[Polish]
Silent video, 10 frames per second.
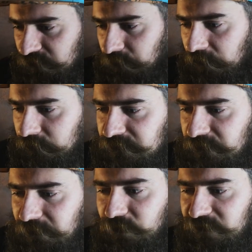sobie
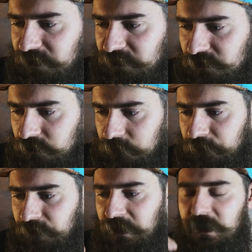sygnał na wejściu,
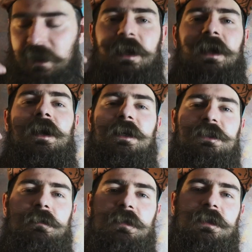
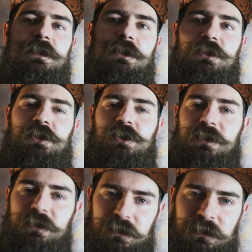żeby
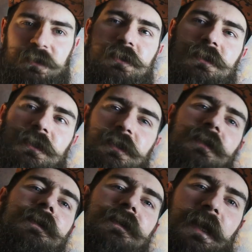szczyty, czyli
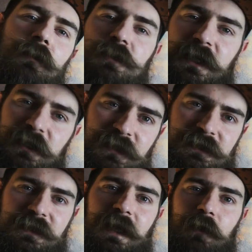najgłośniejsze
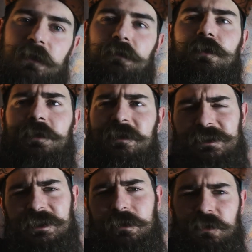sygnały były mniej
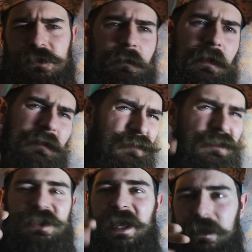więcej na poziomie minus
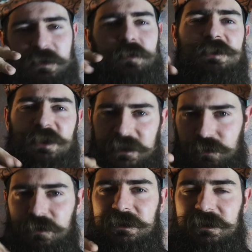3, minus 6
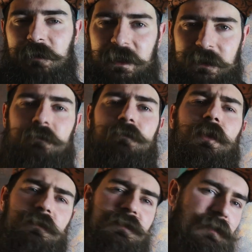dB.
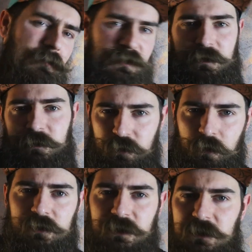Potem sobie to możemy
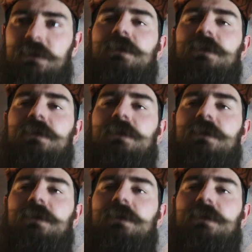podgłośnić,